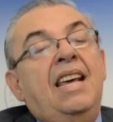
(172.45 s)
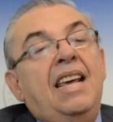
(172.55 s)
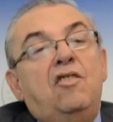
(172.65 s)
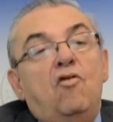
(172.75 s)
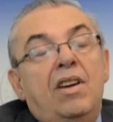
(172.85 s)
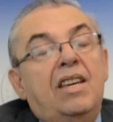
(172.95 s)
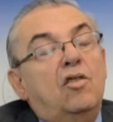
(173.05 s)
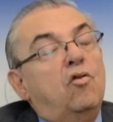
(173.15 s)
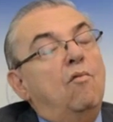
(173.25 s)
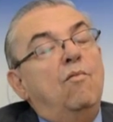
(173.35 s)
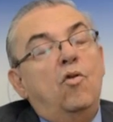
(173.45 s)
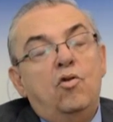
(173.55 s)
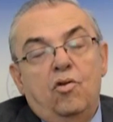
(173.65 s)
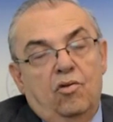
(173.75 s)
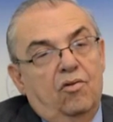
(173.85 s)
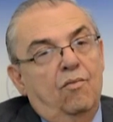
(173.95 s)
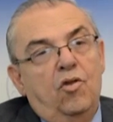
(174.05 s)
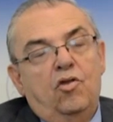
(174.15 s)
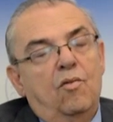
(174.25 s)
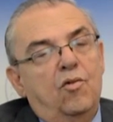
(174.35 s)
Y el hecho es que son muchos,
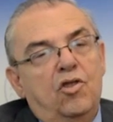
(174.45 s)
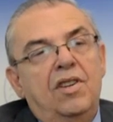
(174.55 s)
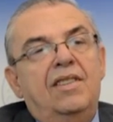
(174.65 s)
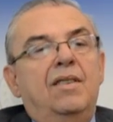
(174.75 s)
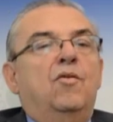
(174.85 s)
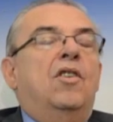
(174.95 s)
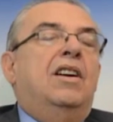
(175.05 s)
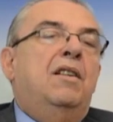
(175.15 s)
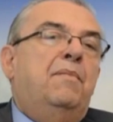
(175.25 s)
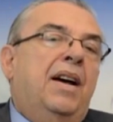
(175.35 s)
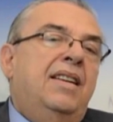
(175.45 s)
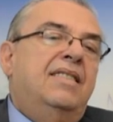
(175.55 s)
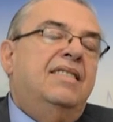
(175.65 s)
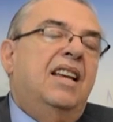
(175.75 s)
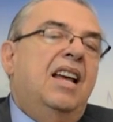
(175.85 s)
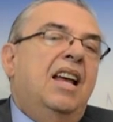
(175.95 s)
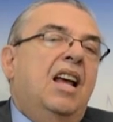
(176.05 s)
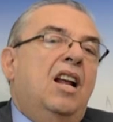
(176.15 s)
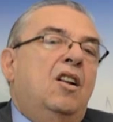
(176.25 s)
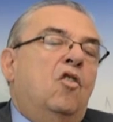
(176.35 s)
muchos, muchísimos en el país
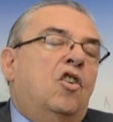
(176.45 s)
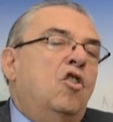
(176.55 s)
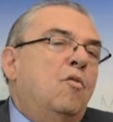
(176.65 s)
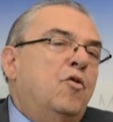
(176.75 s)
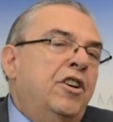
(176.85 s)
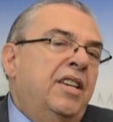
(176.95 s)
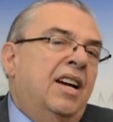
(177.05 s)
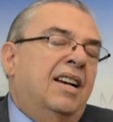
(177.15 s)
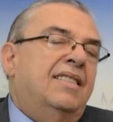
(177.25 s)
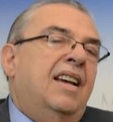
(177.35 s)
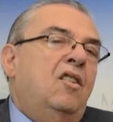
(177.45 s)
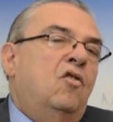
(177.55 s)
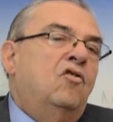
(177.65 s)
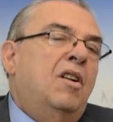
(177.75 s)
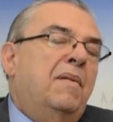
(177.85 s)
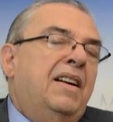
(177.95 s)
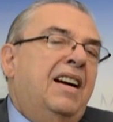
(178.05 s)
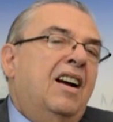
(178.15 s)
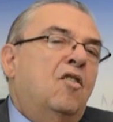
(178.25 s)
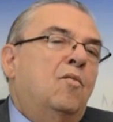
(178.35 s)
los que no pueden hacerlo de una
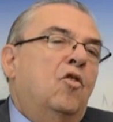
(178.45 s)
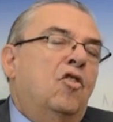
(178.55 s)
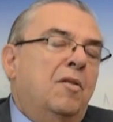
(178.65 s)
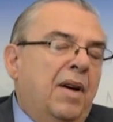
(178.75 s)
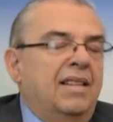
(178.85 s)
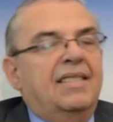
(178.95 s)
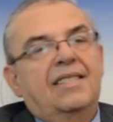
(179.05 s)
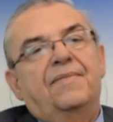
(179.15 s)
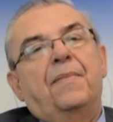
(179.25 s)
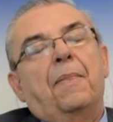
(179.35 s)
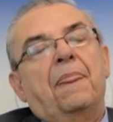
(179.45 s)
manera como los demás.